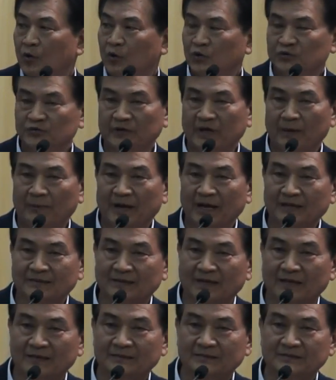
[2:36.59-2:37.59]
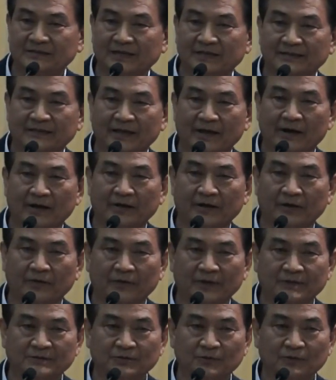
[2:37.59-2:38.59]
호수 개발에 따른 생태
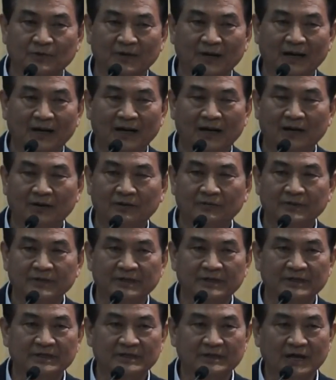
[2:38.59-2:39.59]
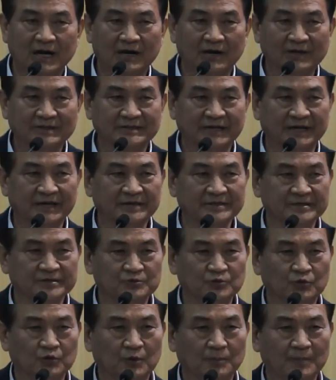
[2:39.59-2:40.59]
환경 훼손과 우리 인간과
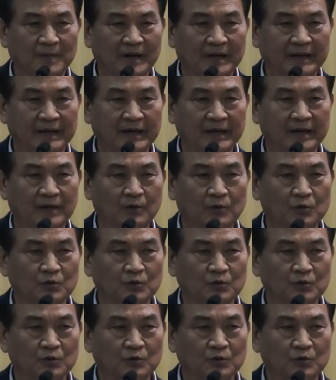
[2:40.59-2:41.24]
자연이 존엄하게